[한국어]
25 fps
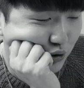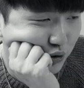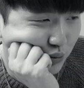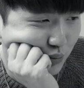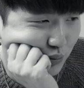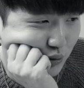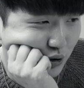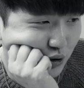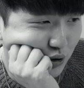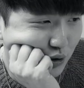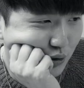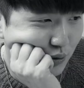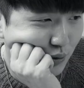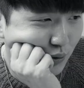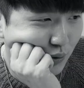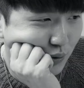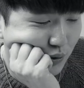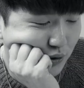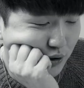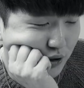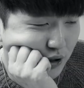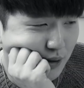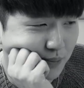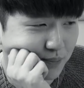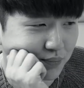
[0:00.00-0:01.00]
주무시고
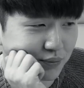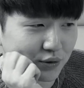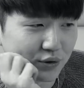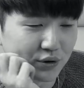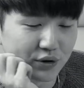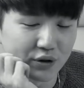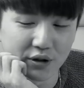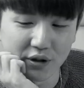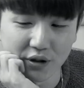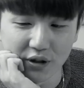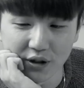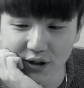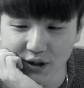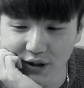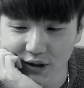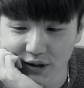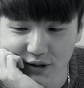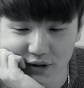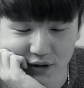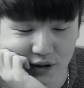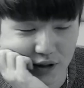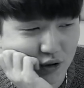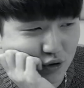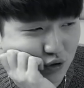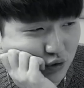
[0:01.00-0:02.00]
오실
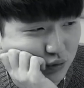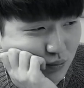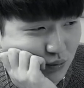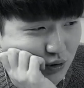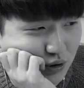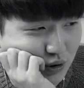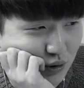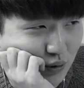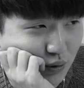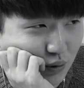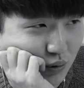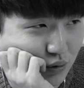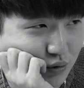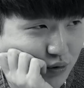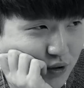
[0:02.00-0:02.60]
분들 네, 주무시고